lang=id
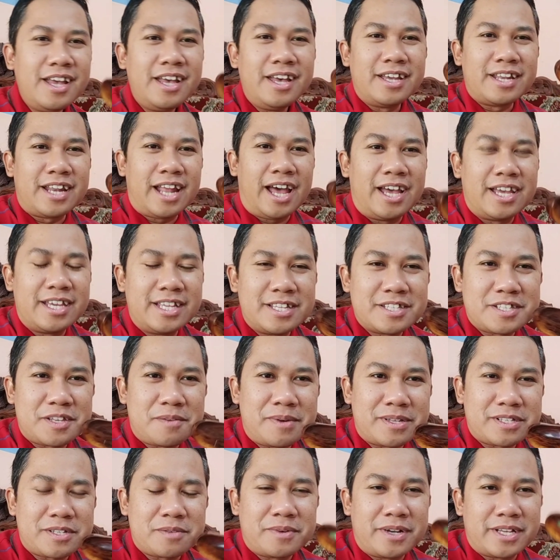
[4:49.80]
Nah ini
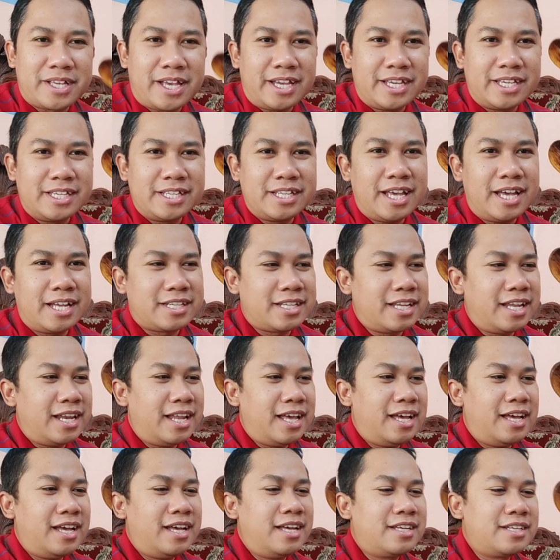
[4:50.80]
sobat semuanya ini
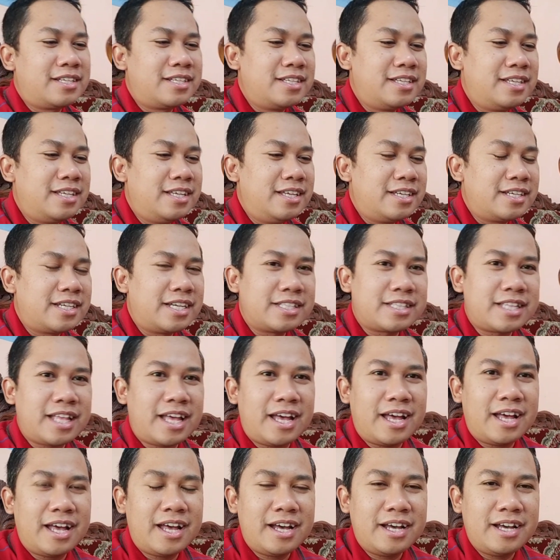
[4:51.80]
adalah kita
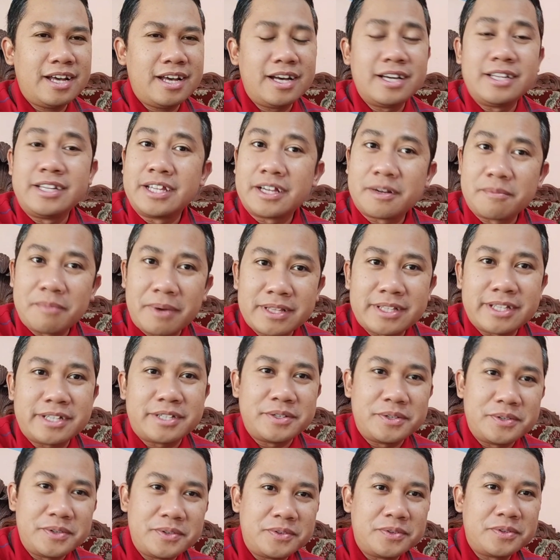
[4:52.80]
uh, nikmati
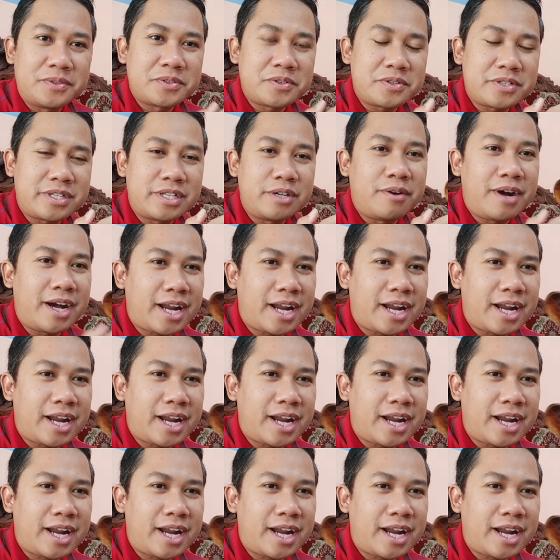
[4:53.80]
dulu untuk di